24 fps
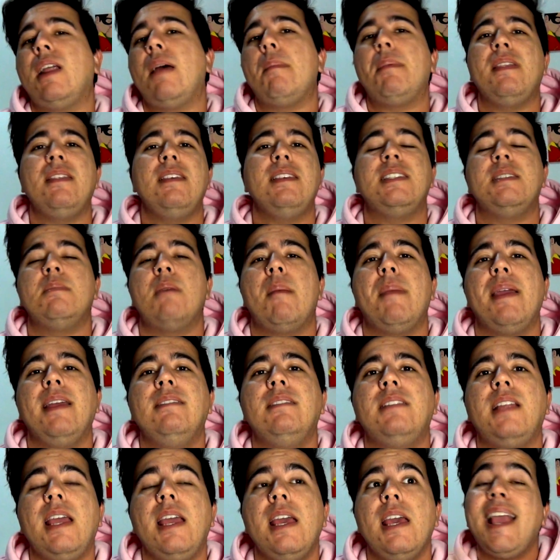
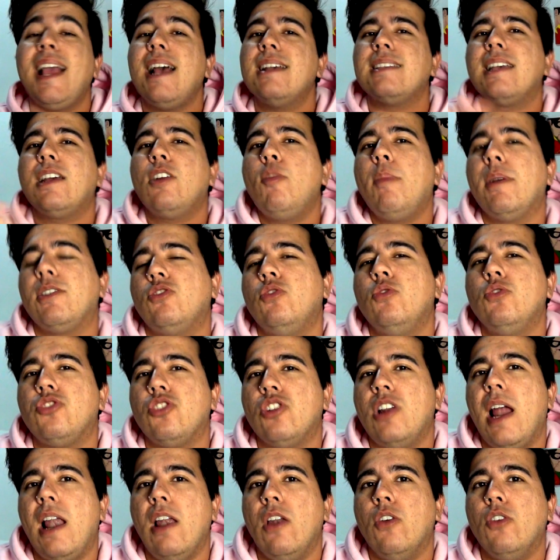rapidísimamente. Hay que hacer algo para
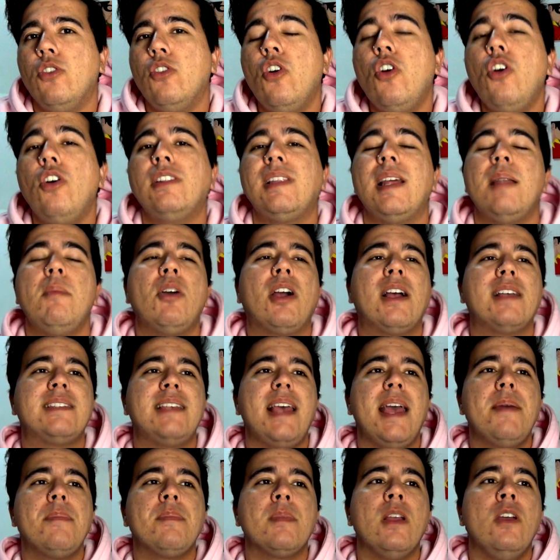solucionarlo, ¿no? Tenemos que
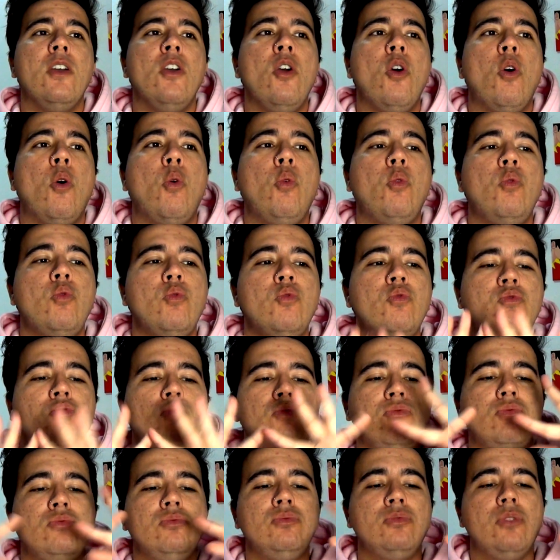hacer
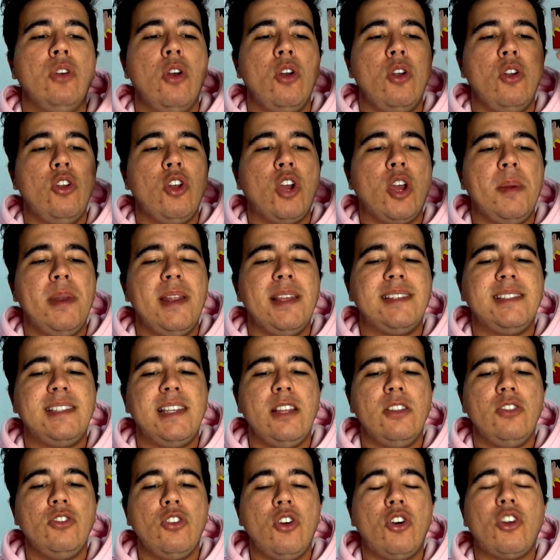lo que viene
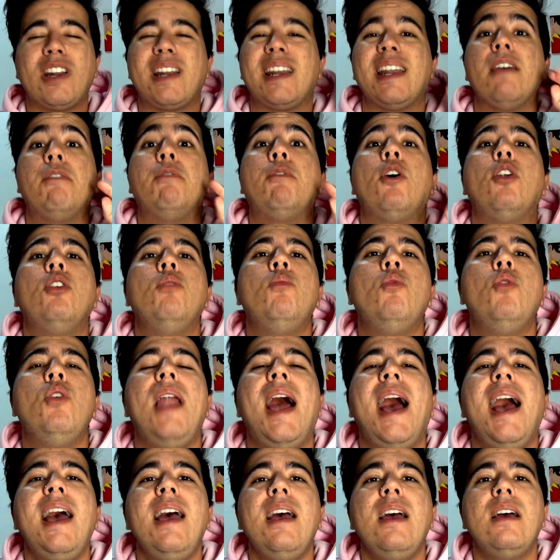siendo
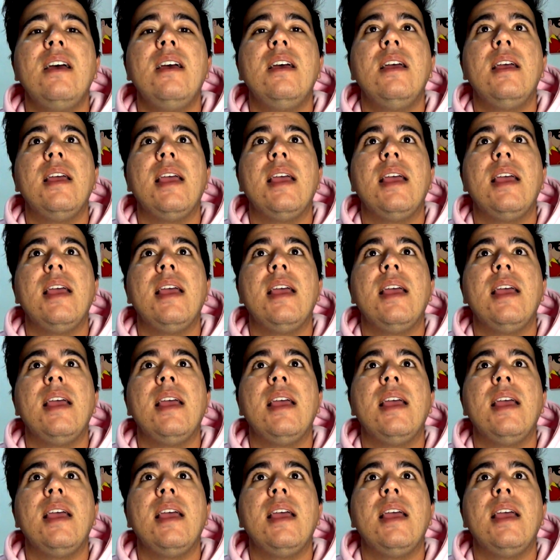reformular